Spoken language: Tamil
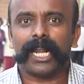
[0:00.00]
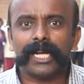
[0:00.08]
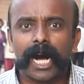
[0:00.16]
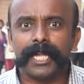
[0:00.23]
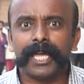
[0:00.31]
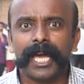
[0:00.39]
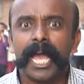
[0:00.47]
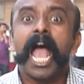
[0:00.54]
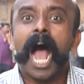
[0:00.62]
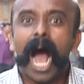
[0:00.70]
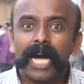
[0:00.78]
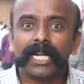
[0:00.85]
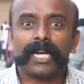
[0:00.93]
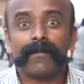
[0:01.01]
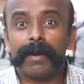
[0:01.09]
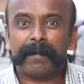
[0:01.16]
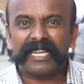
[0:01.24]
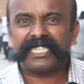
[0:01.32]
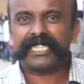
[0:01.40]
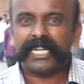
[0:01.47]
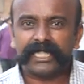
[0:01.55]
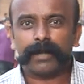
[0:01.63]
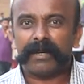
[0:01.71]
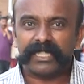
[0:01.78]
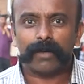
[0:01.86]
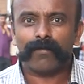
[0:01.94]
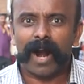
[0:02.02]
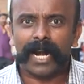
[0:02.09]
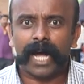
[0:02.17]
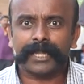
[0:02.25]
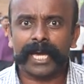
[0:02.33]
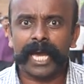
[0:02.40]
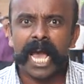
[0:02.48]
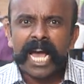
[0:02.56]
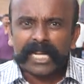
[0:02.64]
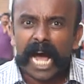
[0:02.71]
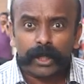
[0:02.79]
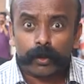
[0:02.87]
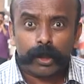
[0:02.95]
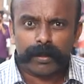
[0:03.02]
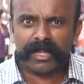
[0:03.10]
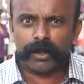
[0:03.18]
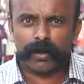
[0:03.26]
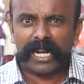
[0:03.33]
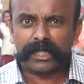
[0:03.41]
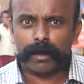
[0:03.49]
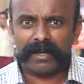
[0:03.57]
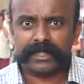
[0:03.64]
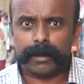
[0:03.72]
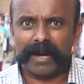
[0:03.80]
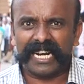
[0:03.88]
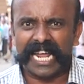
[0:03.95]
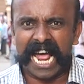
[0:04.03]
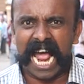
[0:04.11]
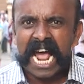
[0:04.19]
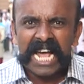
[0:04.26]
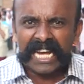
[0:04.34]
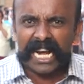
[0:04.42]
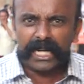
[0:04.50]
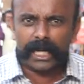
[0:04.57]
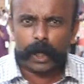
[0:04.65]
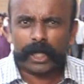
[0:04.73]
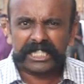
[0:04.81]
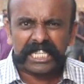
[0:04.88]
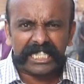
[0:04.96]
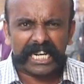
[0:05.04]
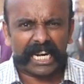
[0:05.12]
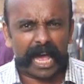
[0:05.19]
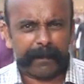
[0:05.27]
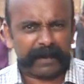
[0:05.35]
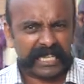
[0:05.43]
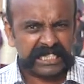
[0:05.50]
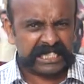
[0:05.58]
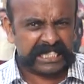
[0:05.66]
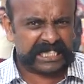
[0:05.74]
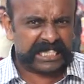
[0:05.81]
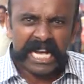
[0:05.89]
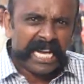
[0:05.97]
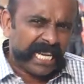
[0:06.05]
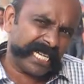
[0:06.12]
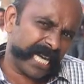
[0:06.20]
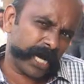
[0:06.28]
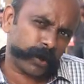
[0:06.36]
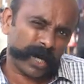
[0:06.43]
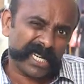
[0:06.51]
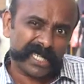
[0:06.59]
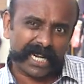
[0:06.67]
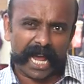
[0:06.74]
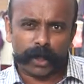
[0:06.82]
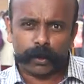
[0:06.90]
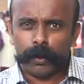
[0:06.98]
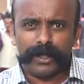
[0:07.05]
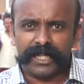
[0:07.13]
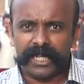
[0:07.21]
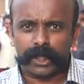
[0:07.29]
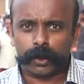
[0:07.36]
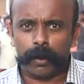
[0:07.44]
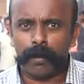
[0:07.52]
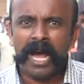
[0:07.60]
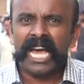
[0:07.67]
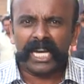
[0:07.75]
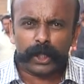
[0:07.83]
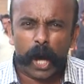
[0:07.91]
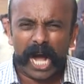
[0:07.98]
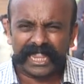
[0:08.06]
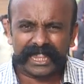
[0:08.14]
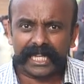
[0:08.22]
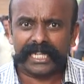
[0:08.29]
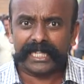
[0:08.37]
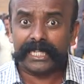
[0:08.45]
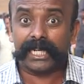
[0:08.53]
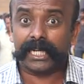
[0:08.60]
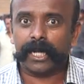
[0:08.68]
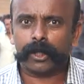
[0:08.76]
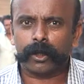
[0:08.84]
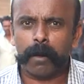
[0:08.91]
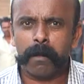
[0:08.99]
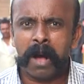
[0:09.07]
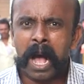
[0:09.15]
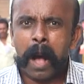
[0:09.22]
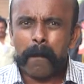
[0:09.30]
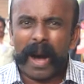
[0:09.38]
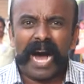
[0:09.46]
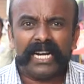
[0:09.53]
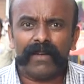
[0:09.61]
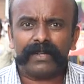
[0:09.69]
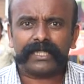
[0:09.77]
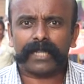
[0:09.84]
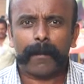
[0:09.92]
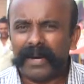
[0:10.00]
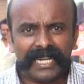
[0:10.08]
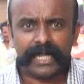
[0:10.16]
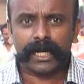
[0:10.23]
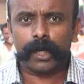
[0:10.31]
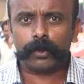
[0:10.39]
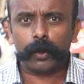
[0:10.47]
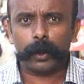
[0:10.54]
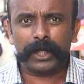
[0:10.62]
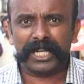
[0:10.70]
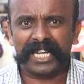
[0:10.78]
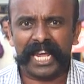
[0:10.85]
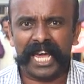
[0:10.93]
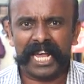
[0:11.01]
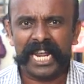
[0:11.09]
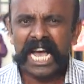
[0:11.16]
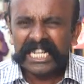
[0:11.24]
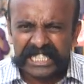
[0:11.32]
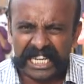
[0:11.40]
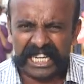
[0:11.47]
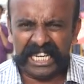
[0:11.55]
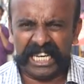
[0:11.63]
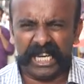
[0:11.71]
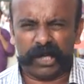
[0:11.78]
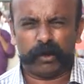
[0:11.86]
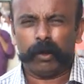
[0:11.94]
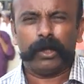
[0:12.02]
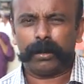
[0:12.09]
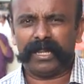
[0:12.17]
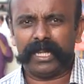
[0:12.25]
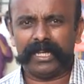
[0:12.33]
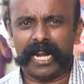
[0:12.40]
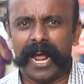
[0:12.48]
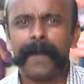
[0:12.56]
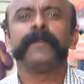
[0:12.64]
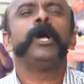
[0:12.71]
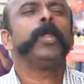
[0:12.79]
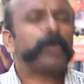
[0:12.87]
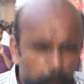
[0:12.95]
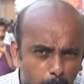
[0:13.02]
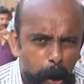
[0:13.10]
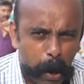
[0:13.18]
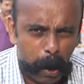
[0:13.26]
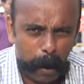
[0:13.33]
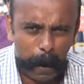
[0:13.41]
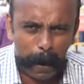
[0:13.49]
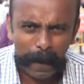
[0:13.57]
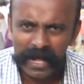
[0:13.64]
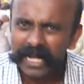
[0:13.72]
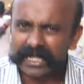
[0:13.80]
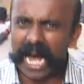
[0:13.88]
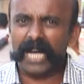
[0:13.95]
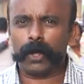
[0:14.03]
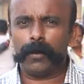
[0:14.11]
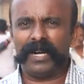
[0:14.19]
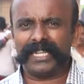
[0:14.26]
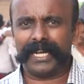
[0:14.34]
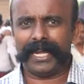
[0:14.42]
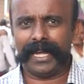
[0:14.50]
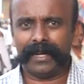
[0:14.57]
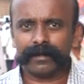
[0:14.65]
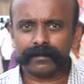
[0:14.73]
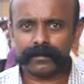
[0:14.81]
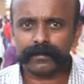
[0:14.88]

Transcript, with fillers: கலங்காதே ஆனால் அவன் பேச்சு கேட்டு மட்டும் வாழாதே நான் கூறுவது உனக்கு மட்டுமல்ல எங்களோடு சிங்கங்களாய் பிறந்து இங்கே குரல்களாய் கூறி நிற்கும் இதோ அத்தனை இனர்களுக்கும் மாணவற்ற மடர்களுக்கும் கூறுகிறேன் சீ கூறுவதென்ன தூ காரியம் எழுகிறேன்